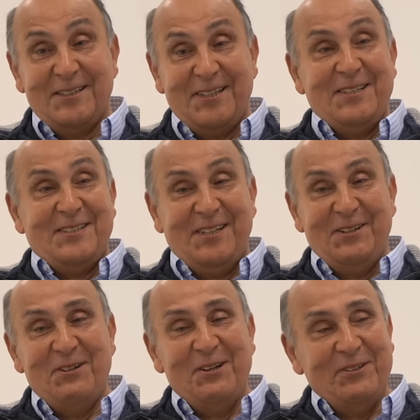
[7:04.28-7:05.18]

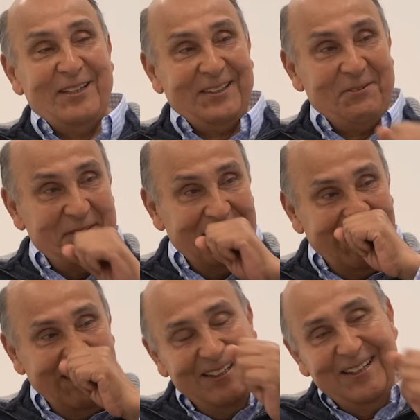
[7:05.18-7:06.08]
sensible,
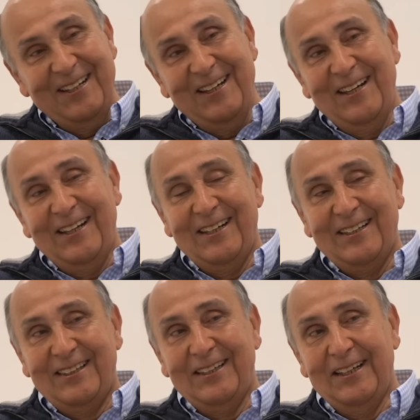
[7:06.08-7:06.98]
evidentemente,
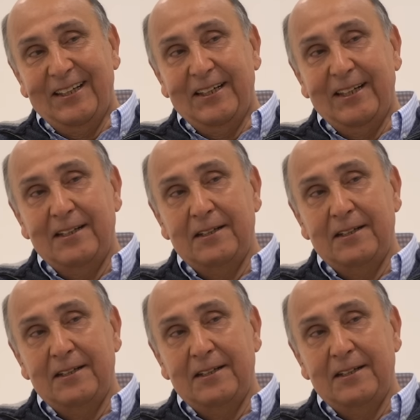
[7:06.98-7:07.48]
este,